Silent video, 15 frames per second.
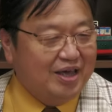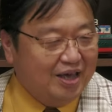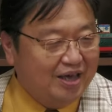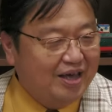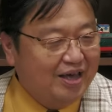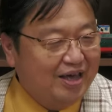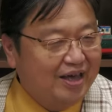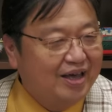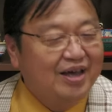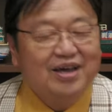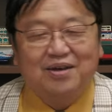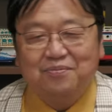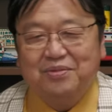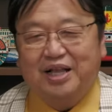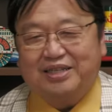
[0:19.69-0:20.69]

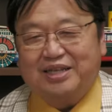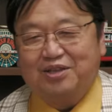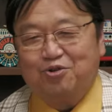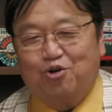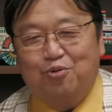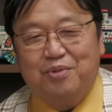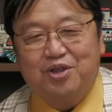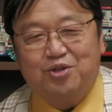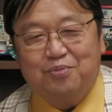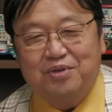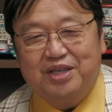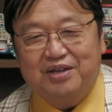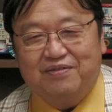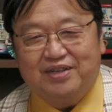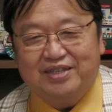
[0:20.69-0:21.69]
えー、皆さんのコメント見
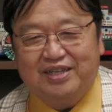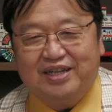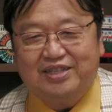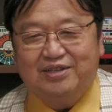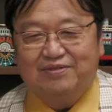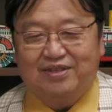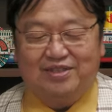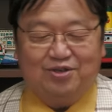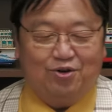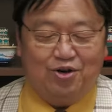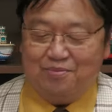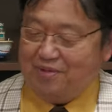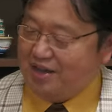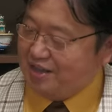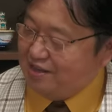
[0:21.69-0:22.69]
てます。大丈夫です。声
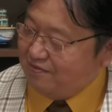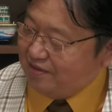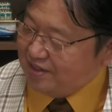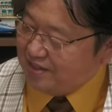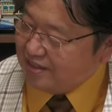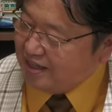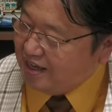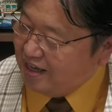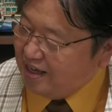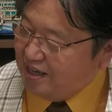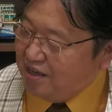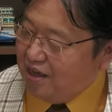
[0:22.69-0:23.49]
も合ってますね。